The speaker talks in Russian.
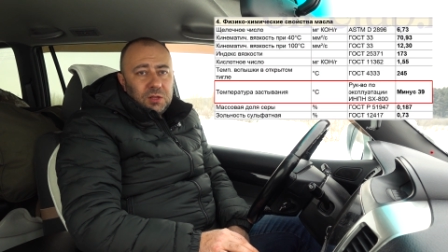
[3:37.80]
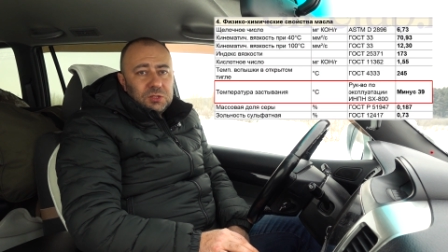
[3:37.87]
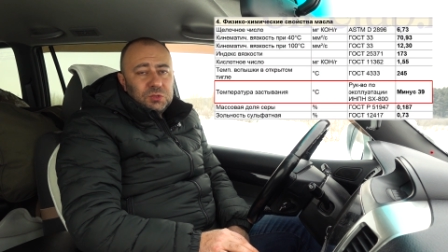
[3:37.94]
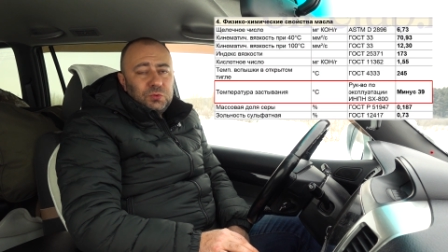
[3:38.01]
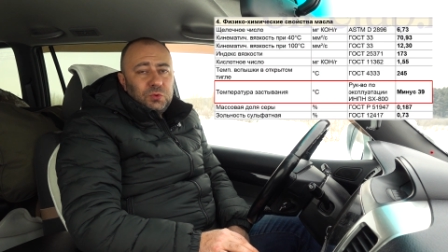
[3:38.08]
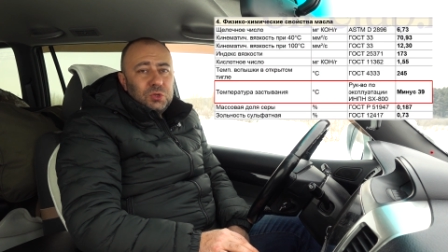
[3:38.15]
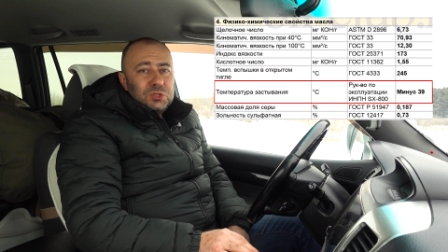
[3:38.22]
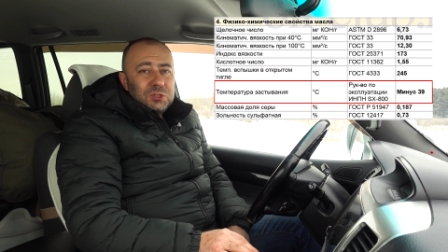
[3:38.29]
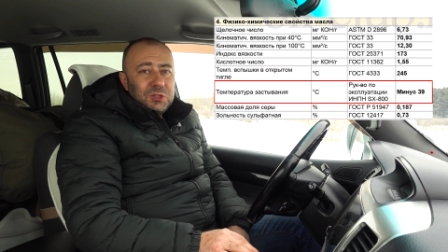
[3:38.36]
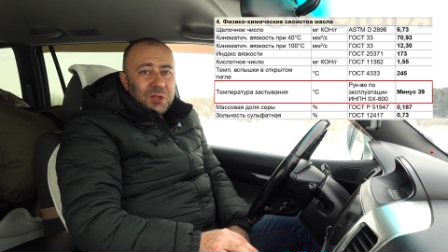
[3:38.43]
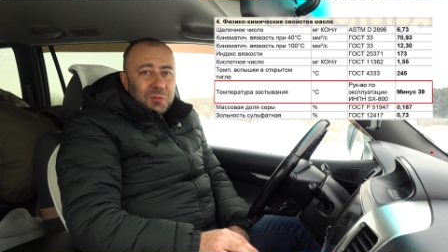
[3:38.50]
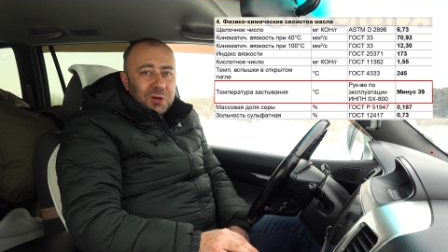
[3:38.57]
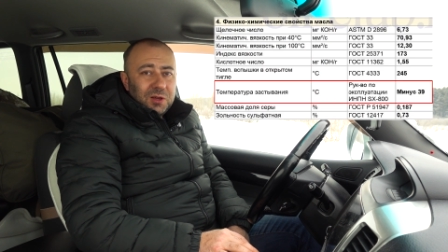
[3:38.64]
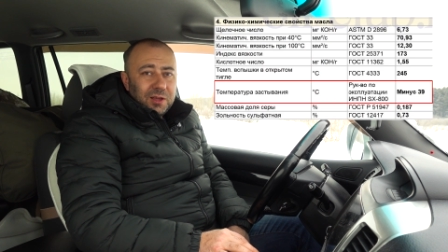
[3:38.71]
Звезд
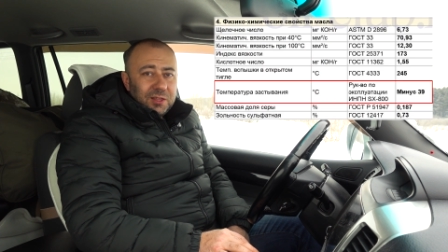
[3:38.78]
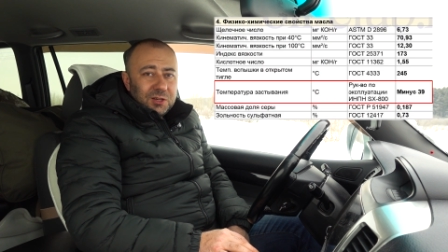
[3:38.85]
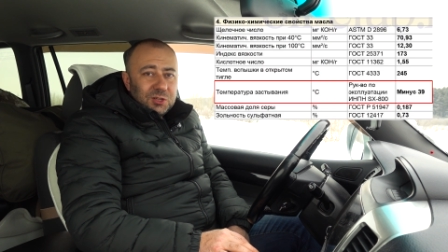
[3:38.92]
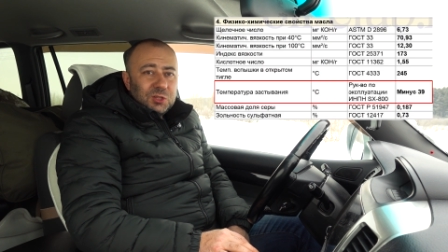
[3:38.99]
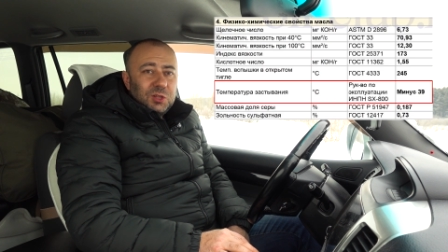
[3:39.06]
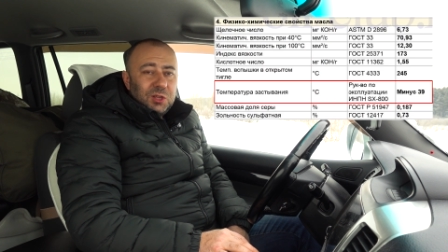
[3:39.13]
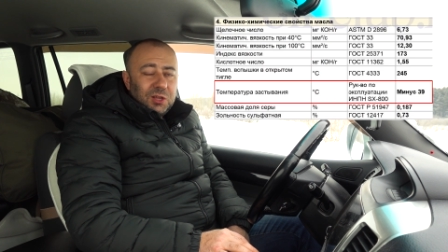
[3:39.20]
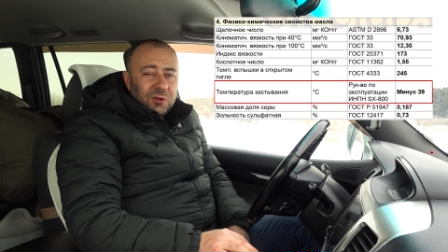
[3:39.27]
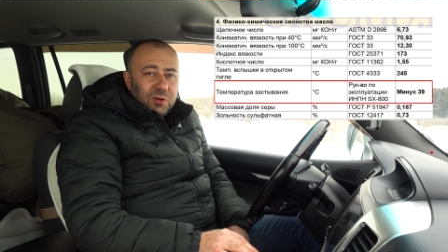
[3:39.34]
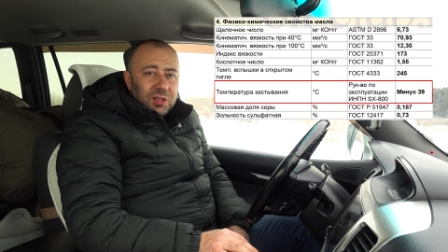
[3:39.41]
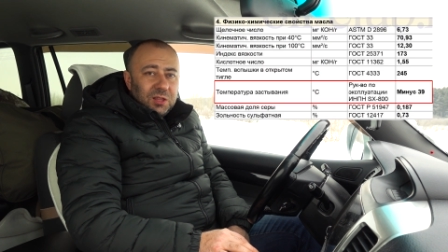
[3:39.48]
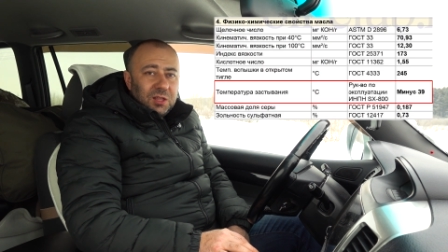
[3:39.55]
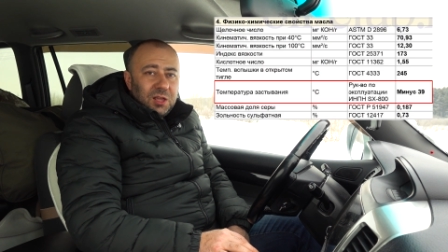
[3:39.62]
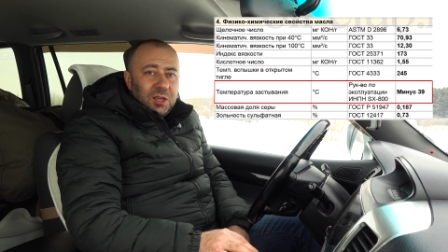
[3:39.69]
неба, конечно, не
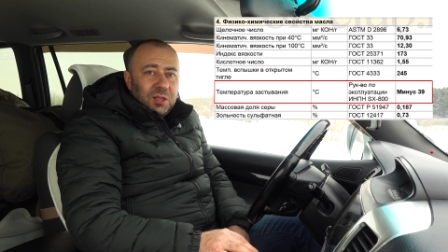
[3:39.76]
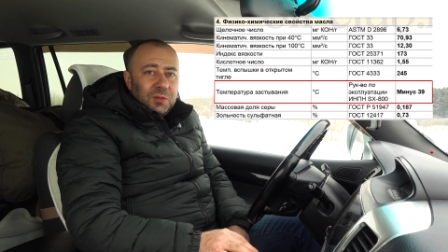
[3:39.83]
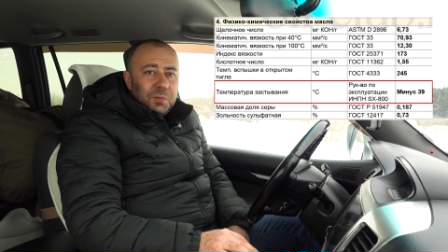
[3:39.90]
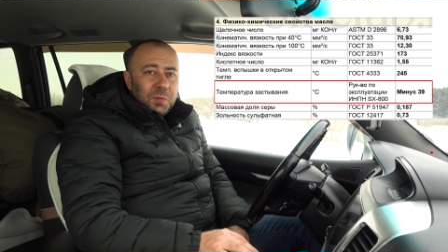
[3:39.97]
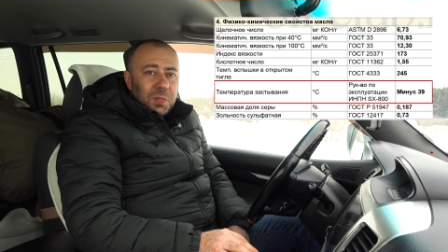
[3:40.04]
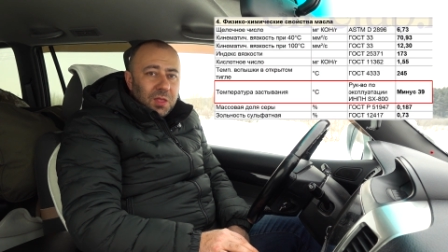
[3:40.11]
хватает.